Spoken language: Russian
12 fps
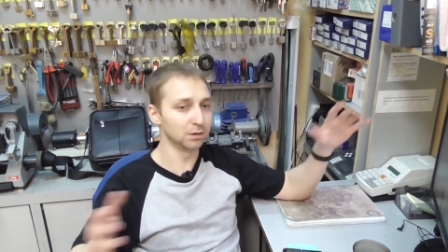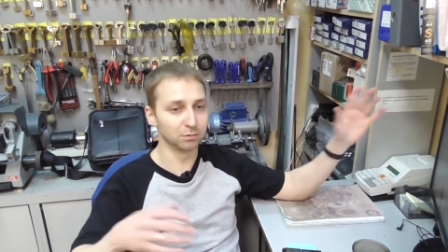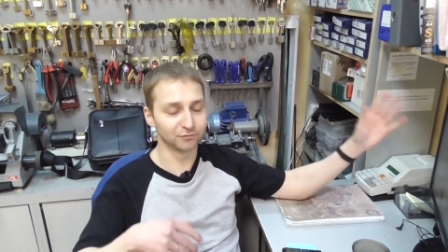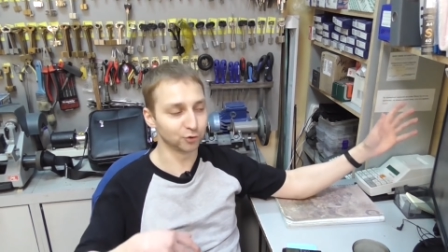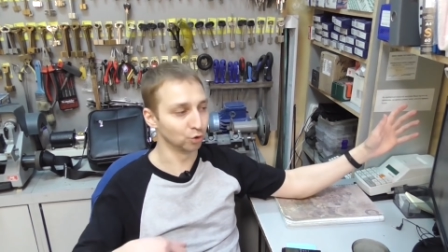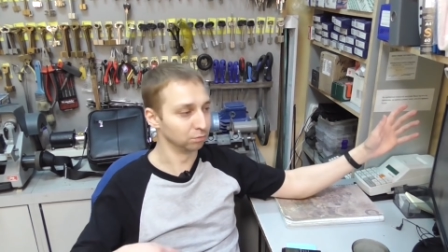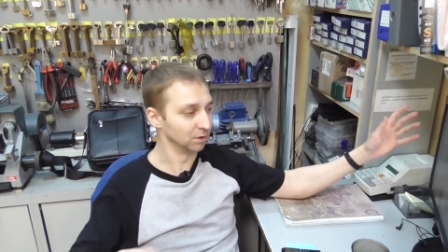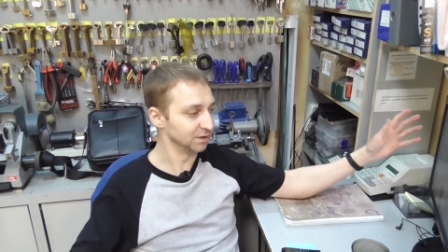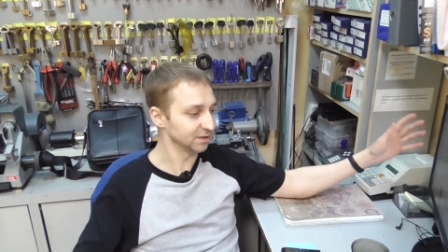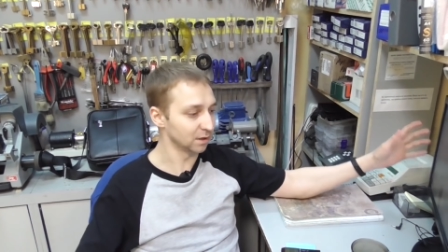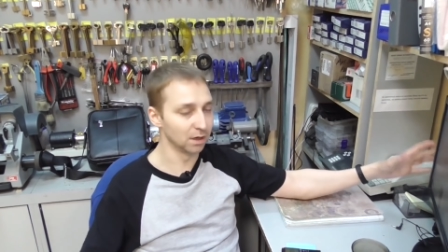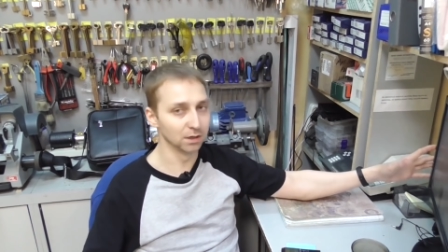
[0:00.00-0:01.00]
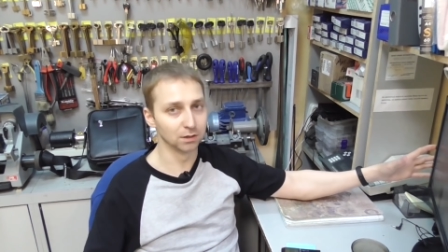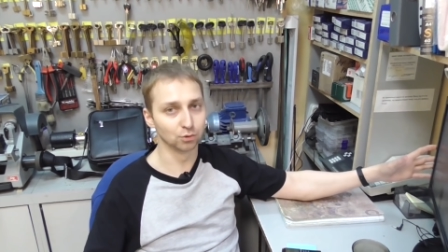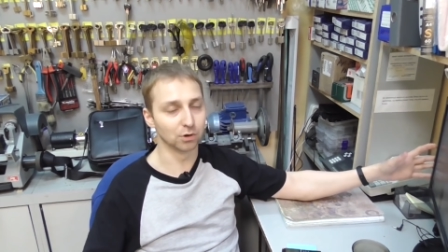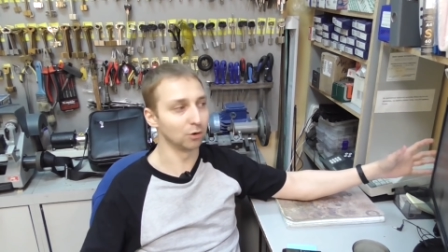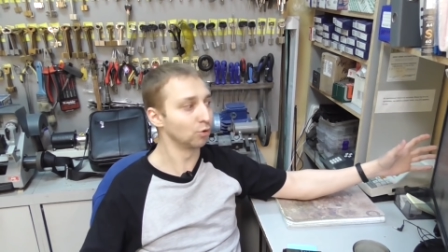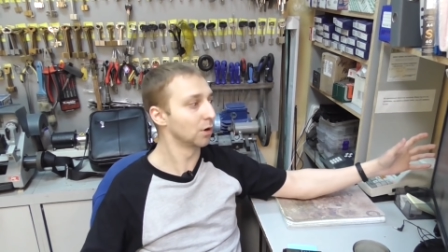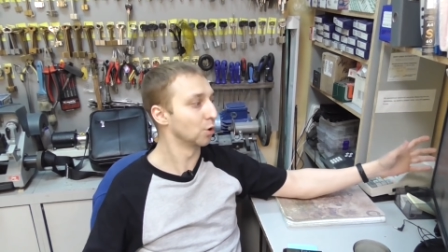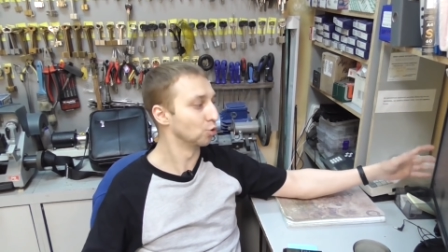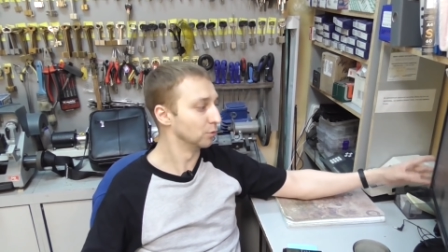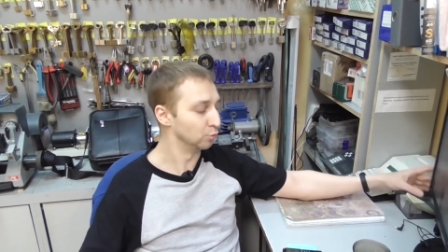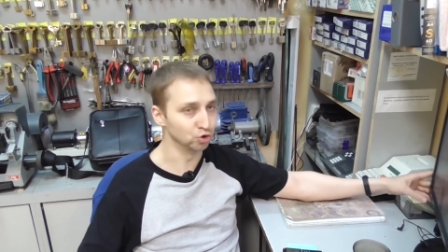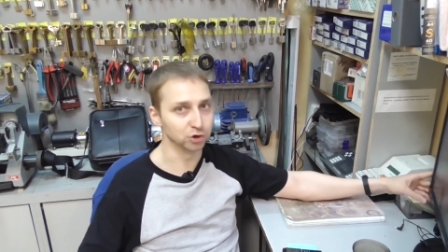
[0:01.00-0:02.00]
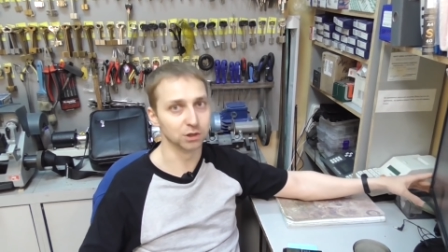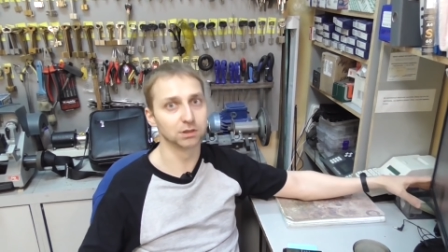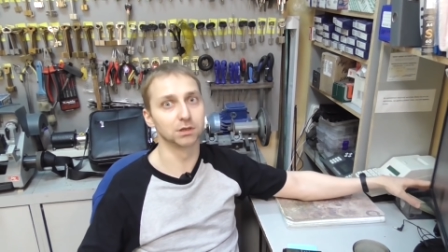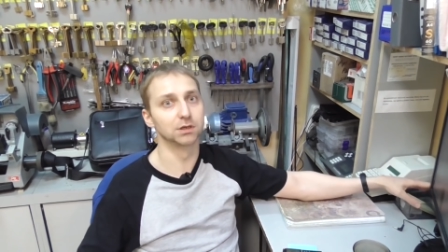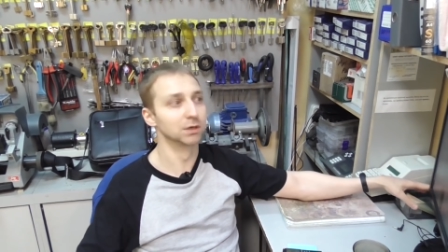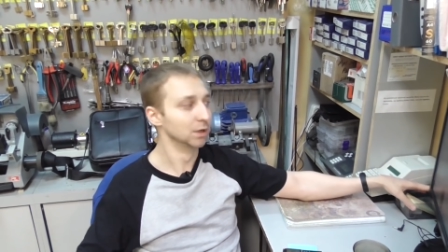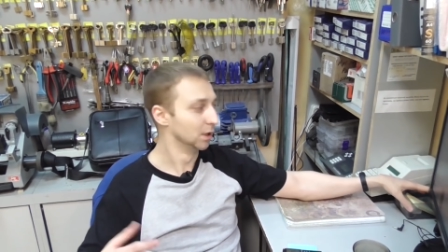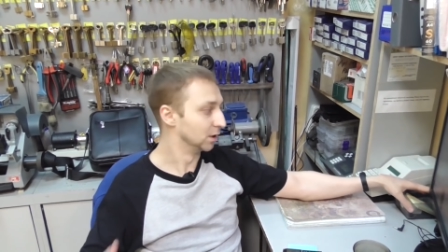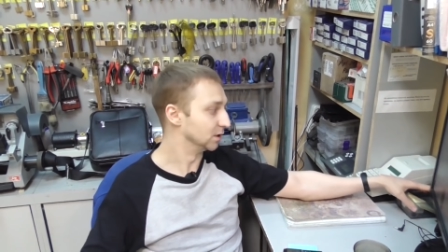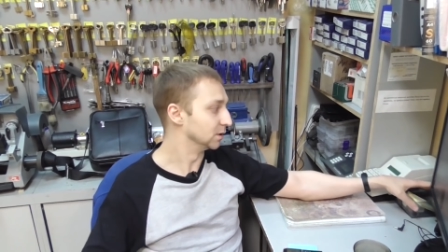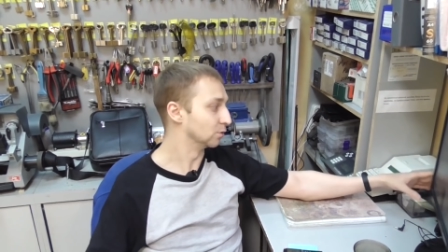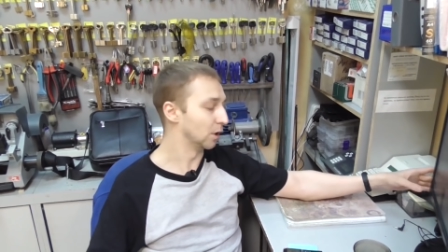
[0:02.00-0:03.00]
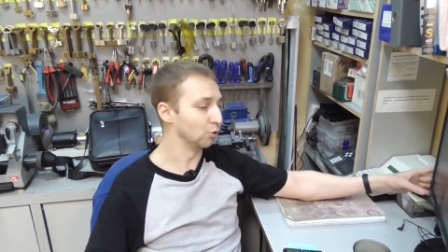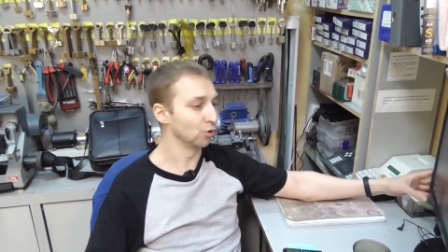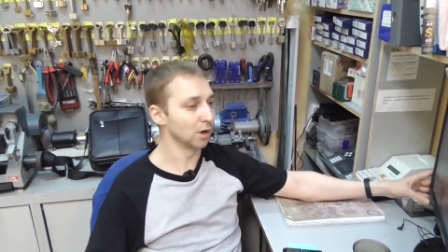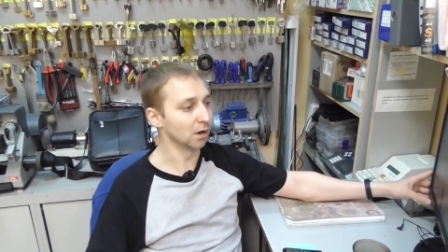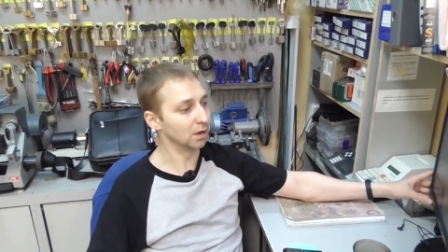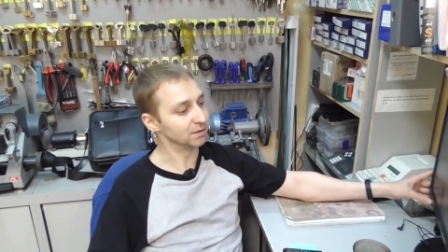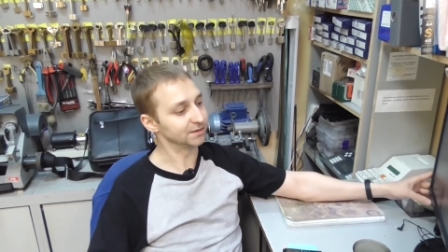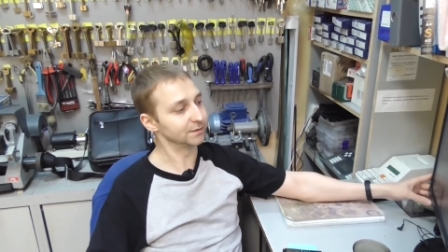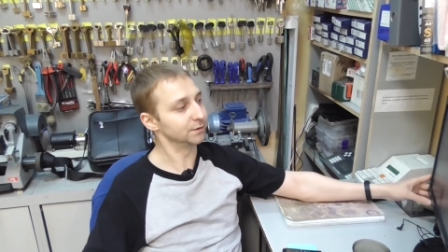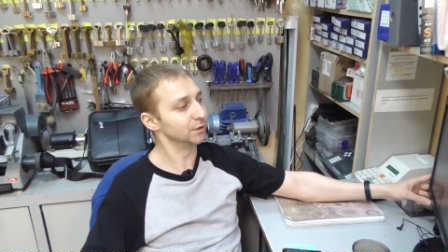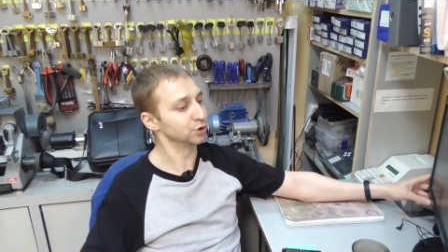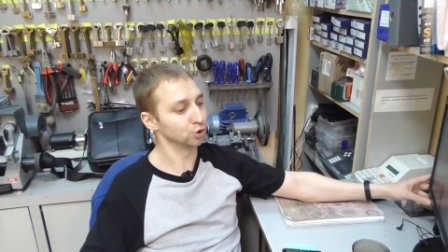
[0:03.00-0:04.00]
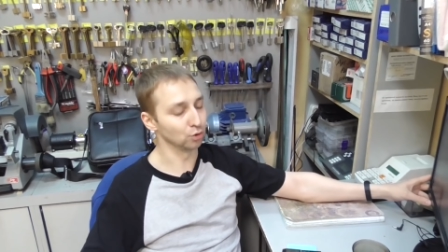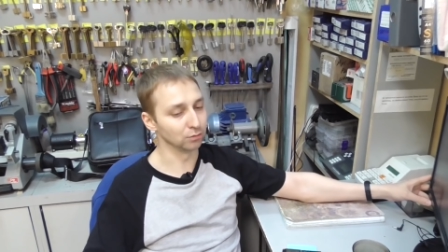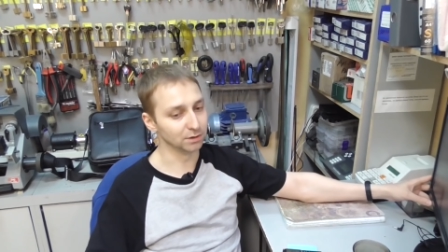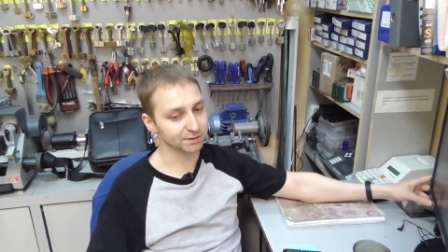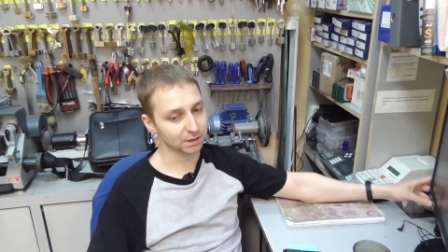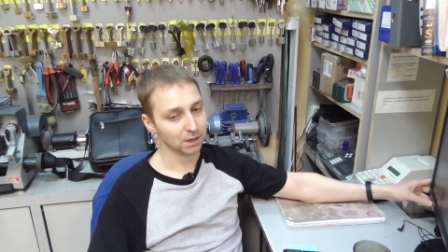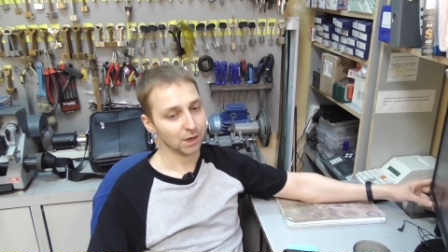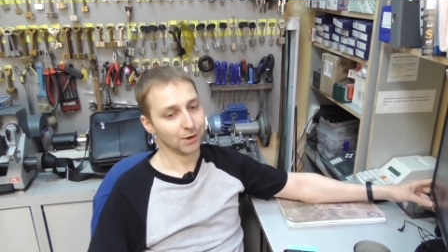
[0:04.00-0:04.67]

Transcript: либо в теплые страны, у кого какой бюджет и у кого какая заинтересованность.